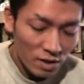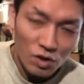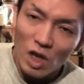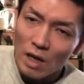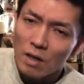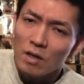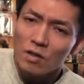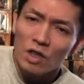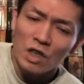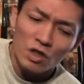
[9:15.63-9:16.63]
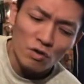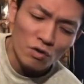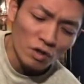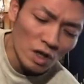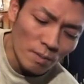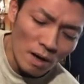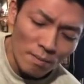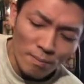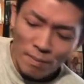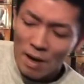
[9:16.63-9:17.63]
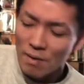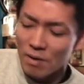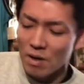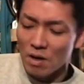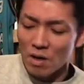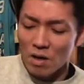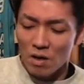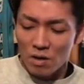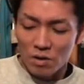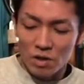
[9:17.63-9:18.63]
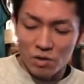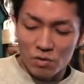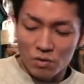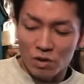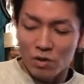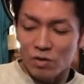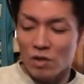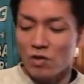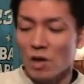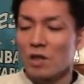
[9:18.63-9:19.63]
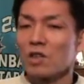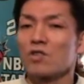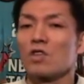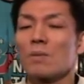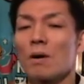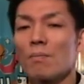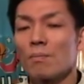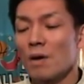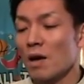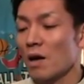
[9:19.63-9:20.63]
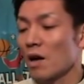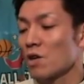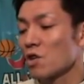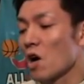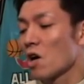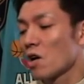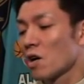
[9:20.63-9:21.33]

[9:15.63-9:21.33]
次、にじゅうにばんめ。あー、にじゅうに、にじゅうさん、にじゅう、はい、にじゅうにばんめ。よいしょ。